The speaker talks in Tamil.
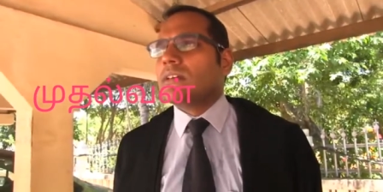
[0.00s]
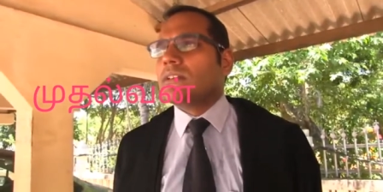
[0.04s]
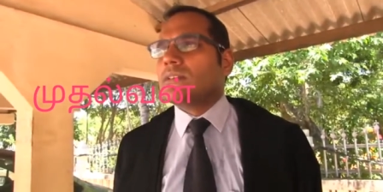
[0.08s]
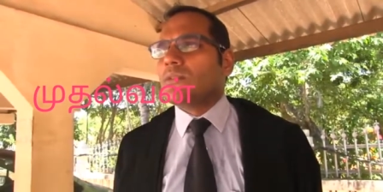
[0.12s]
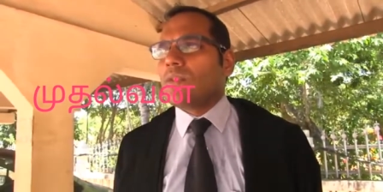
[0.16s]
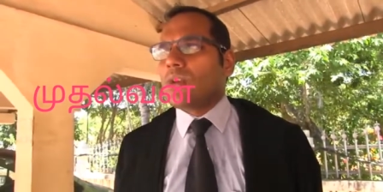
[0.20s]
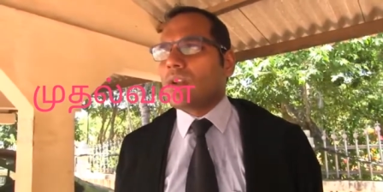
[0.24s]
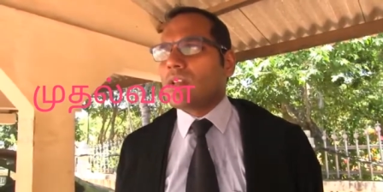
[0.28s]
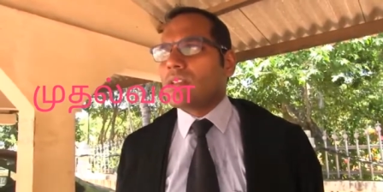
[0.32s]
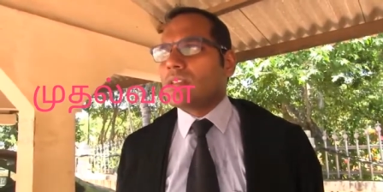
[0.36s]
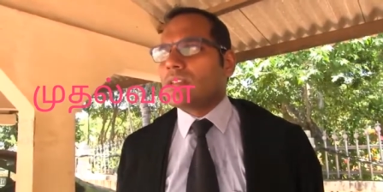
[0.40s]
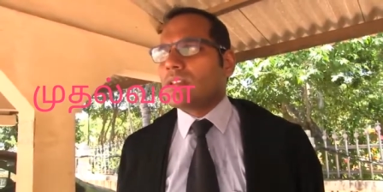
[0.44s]

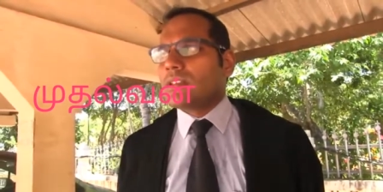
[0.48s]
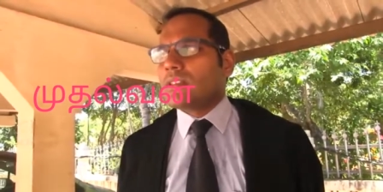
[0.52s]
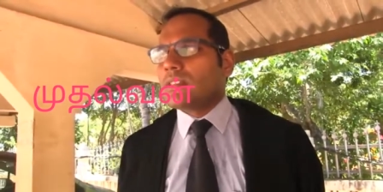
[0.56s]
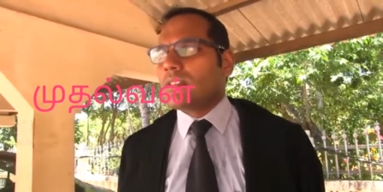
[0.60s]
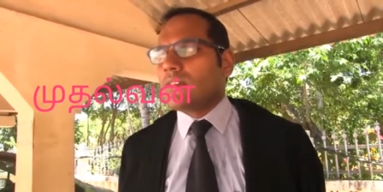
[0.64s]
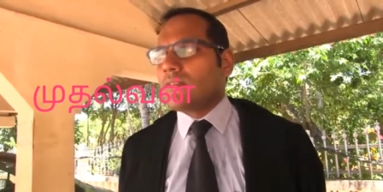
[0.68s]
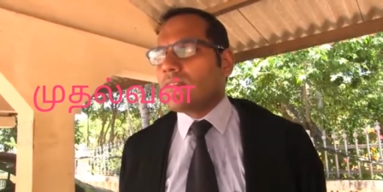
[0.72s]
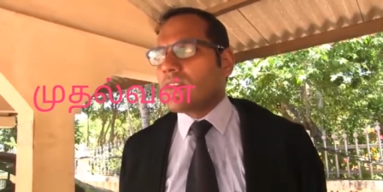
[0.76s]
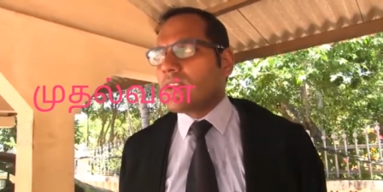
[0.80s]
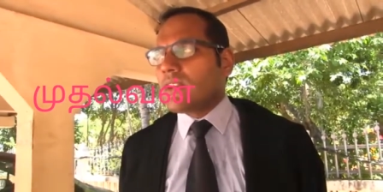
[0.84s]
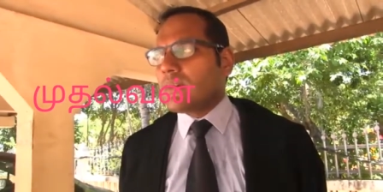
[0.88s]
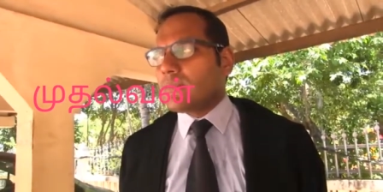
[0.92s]
தொடர்ந்து இந்த
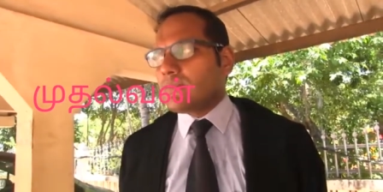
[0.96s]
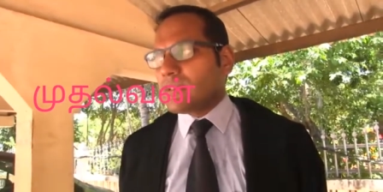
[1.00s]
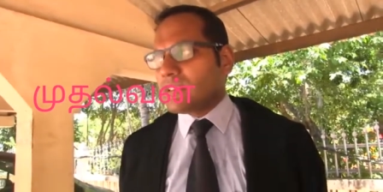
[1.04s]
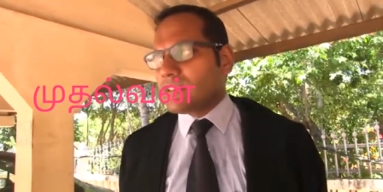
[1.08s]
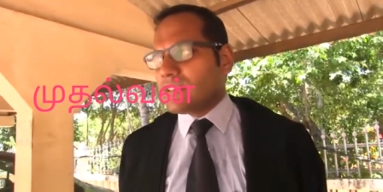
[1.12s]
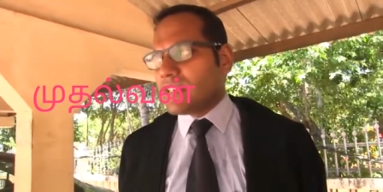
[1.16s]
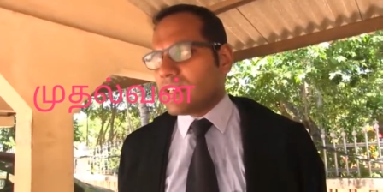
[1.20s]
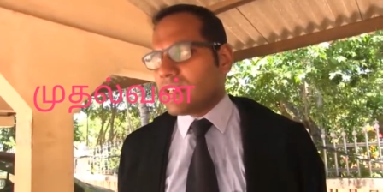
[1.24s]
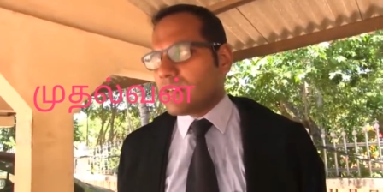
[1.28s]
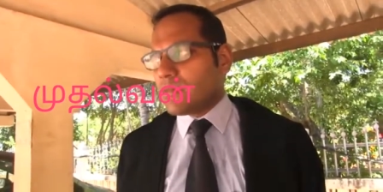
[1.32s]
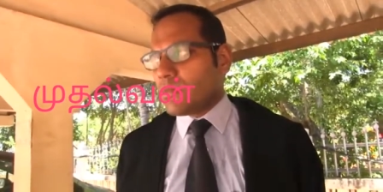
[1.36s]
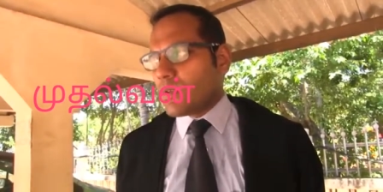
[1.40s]
விண்ணப்ப
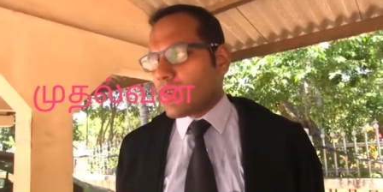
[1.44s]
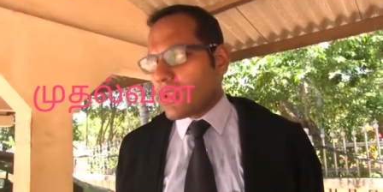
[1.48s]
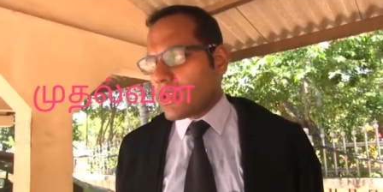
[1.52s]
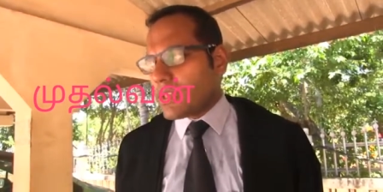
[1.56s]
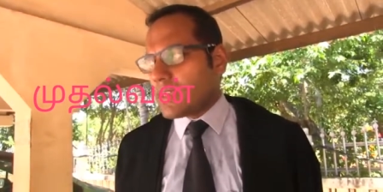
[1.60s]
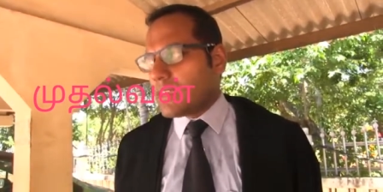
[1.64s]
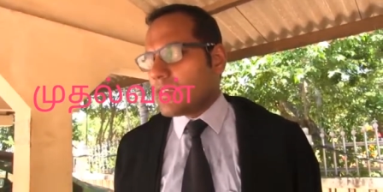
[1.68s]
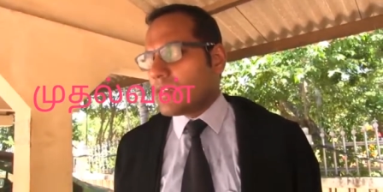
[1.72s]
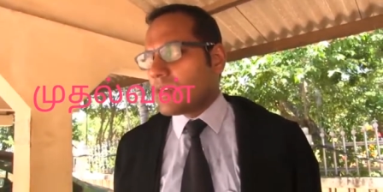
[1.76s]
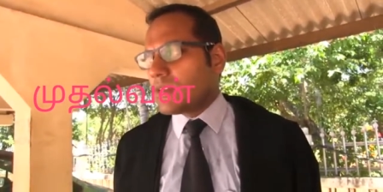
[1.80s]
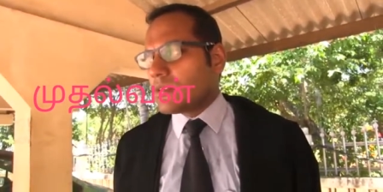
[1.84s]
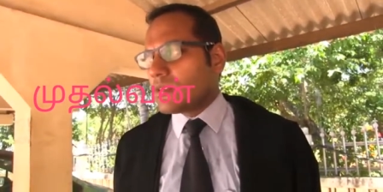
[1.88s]
செயன்முறை
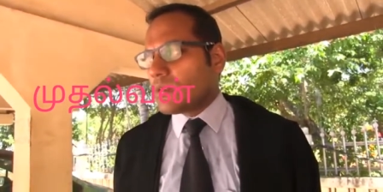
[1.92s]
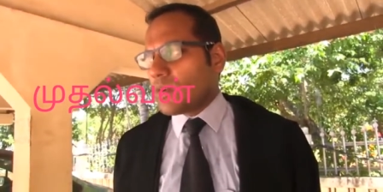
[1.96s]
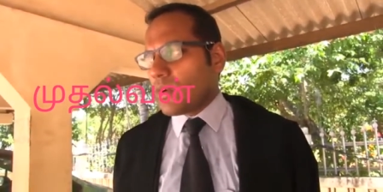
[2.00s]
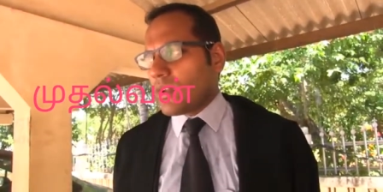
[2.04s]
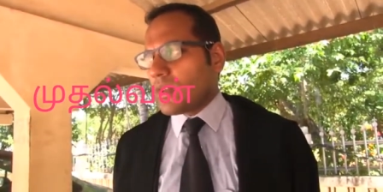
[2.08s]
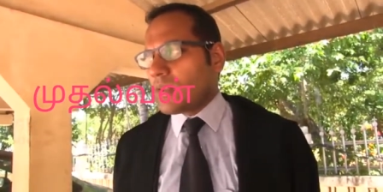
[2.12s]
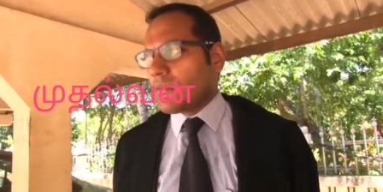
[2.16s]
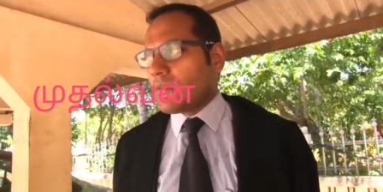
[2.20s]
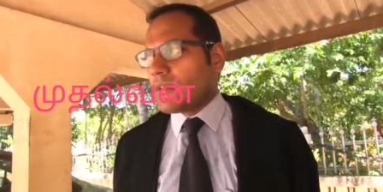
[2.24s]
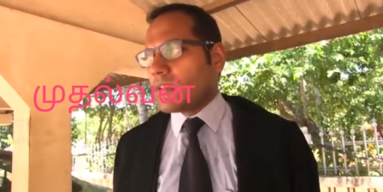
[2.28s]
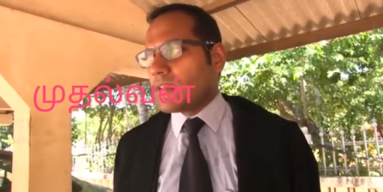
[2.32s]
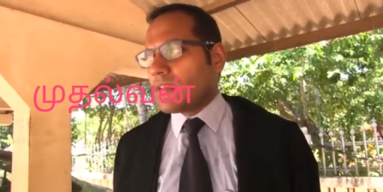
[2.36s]

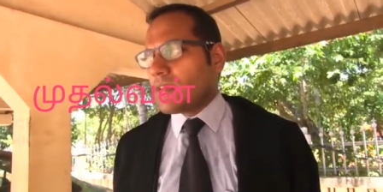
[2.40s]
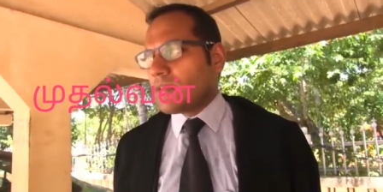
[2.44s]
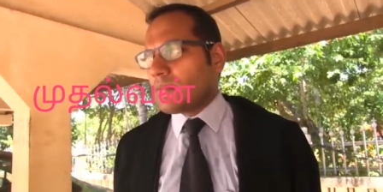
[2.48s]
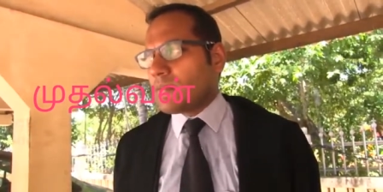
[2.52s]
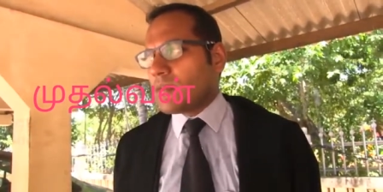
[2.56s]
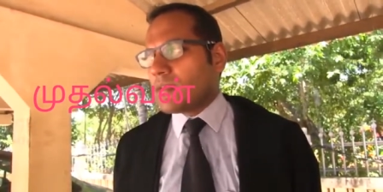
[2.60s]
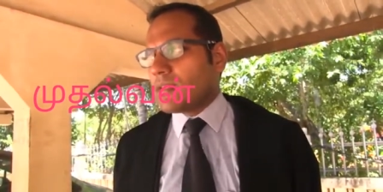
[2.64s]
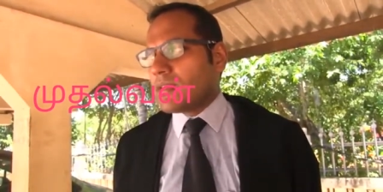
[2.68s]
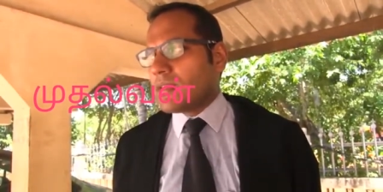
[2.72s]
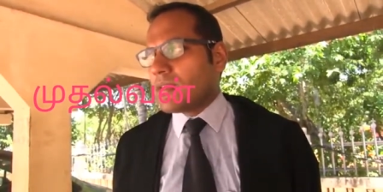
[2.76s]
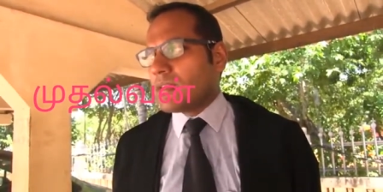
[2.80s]
தொடர்வது என்பது